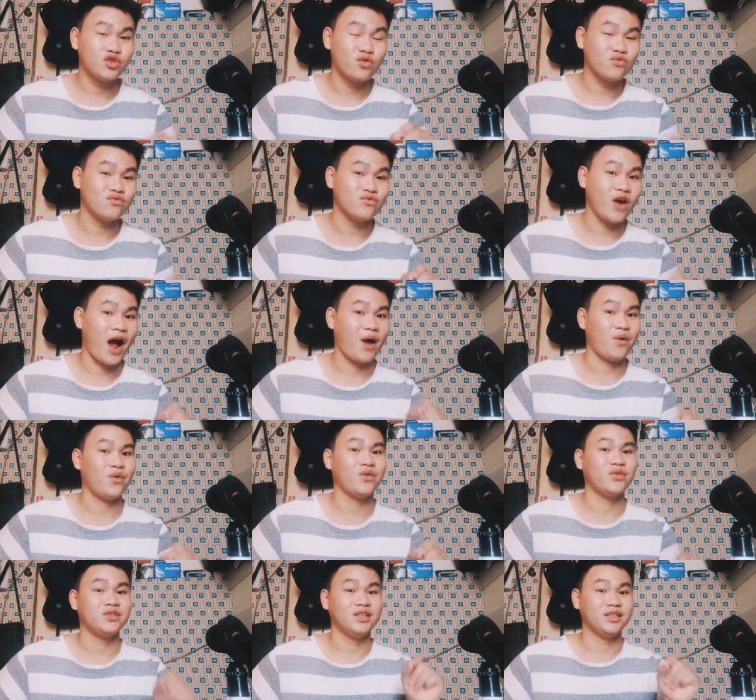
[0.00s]
trung vào
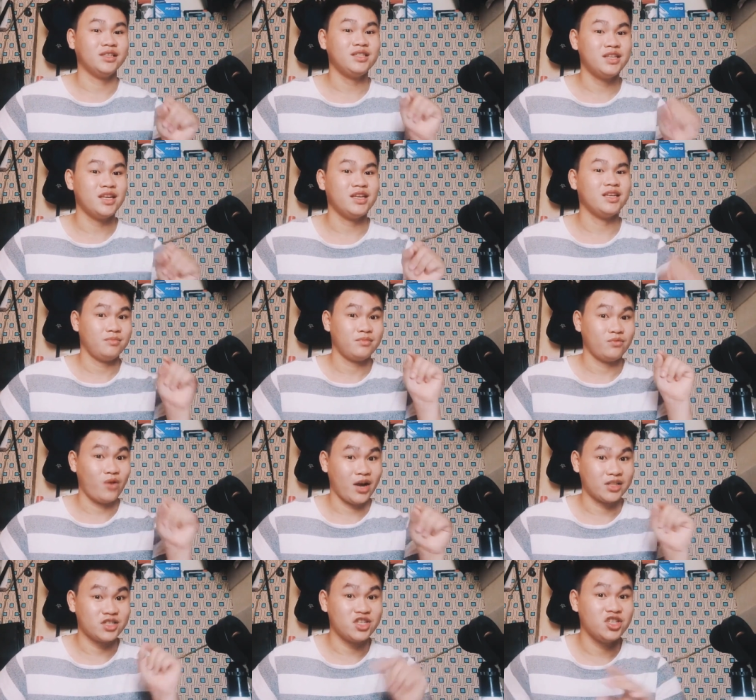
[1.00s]
những gì
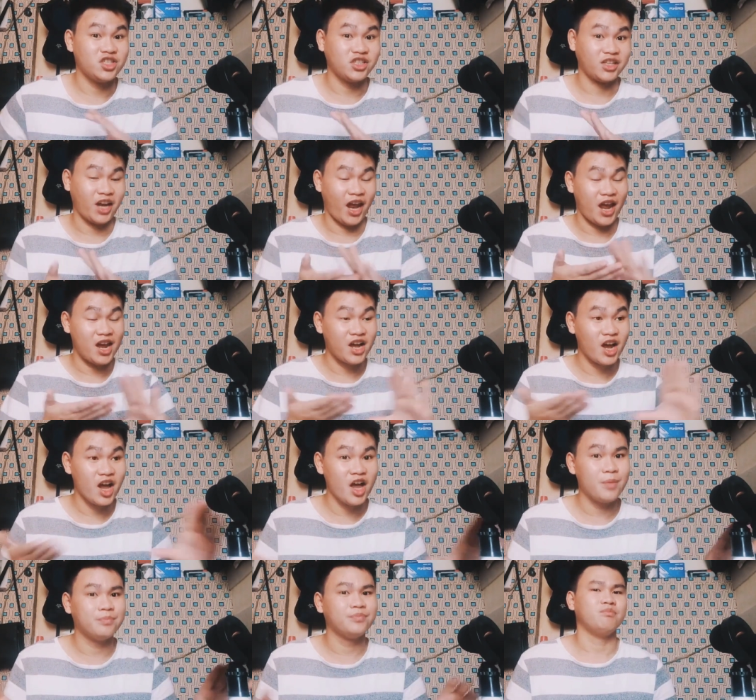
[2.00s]
và chia sẻ
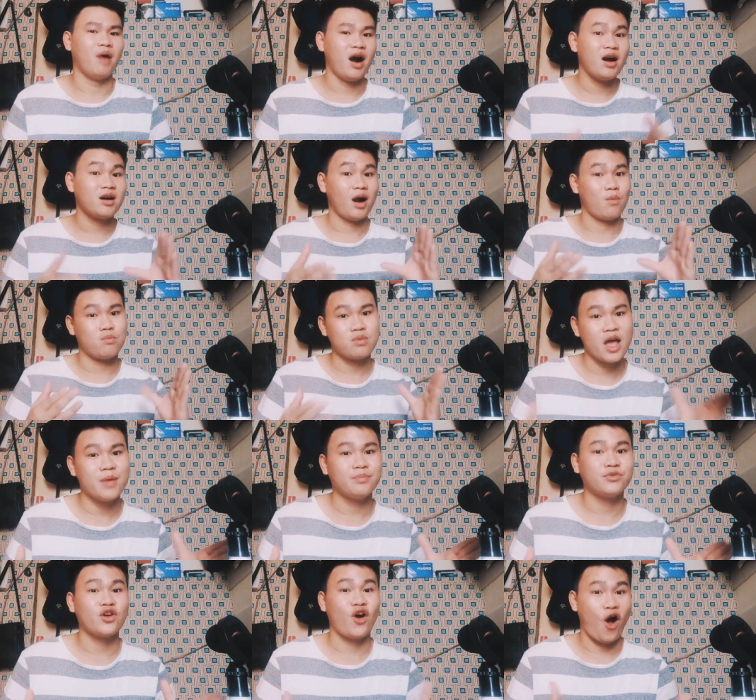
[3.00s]
thêm, mở rộng
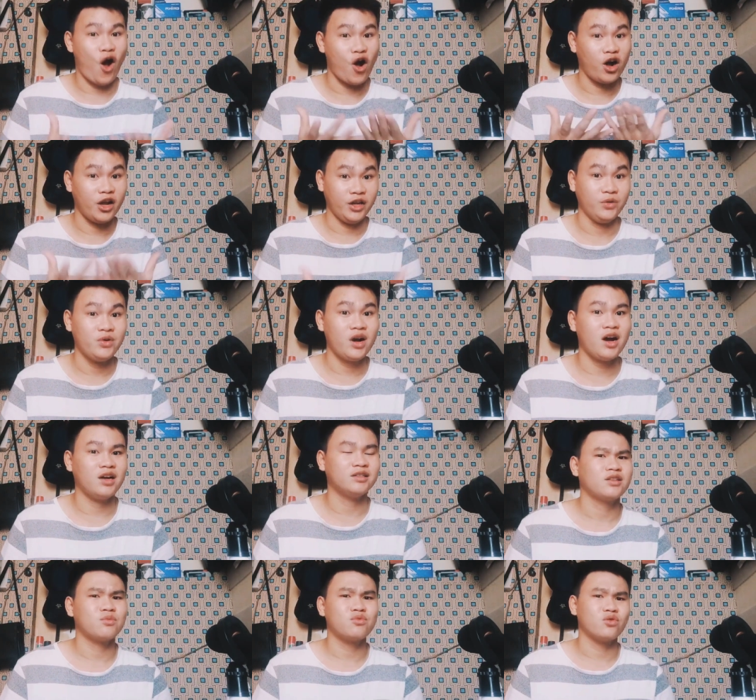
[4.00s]
thêm cho họ hiểu hơn.
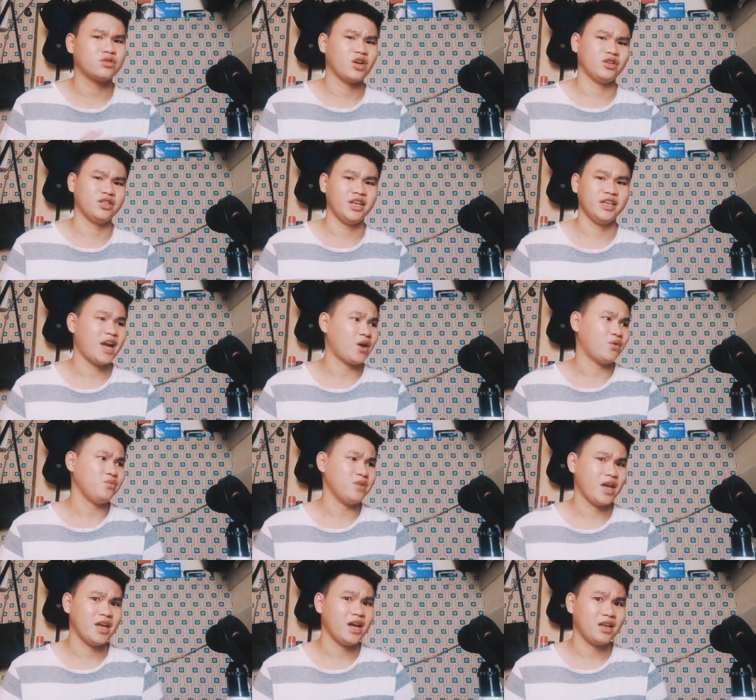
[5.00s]
Trong cuộc trò chuyện nào cũng
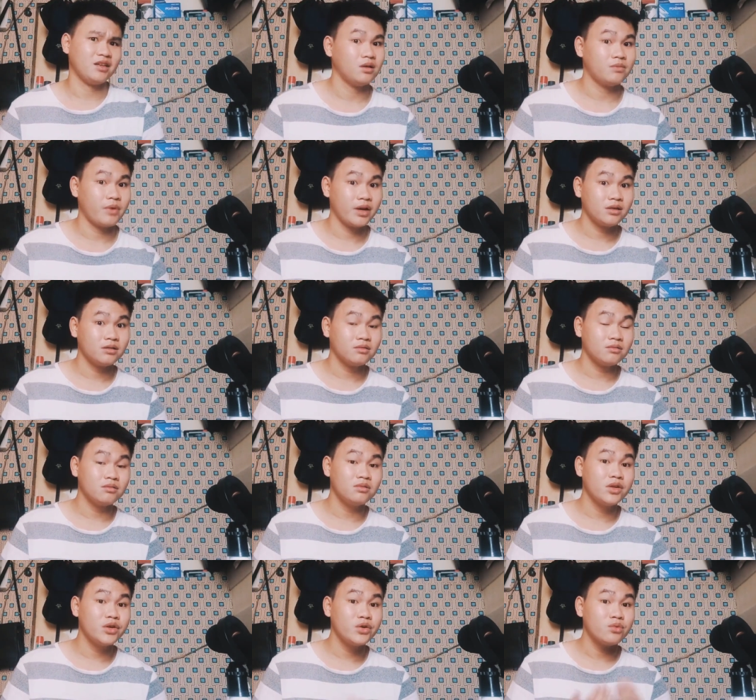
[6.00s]
vậy hả? Bạn phải
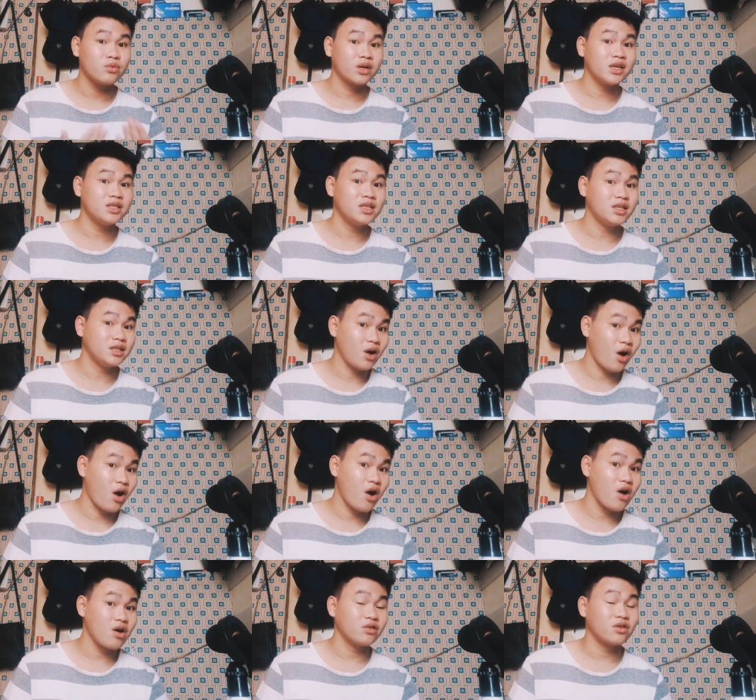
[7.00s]
nêu một cái gì
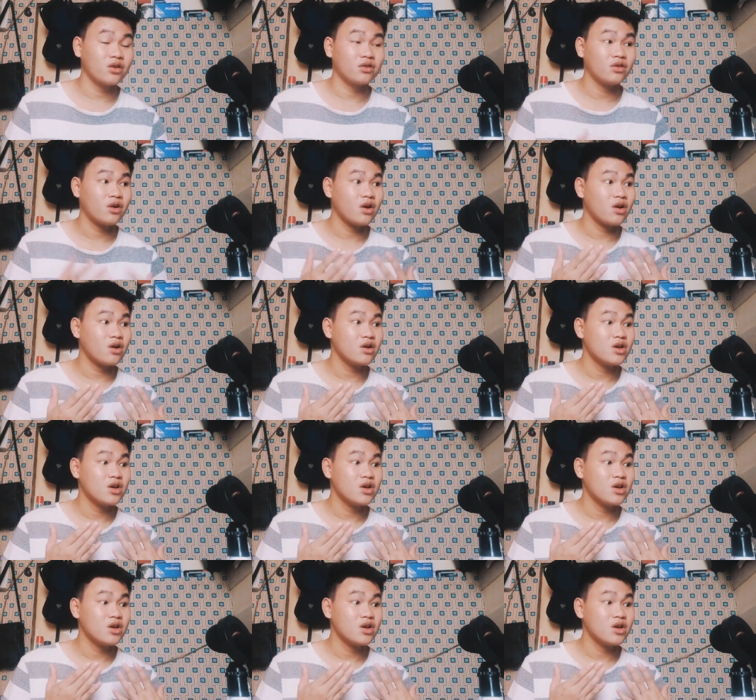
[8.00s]
đó cho nó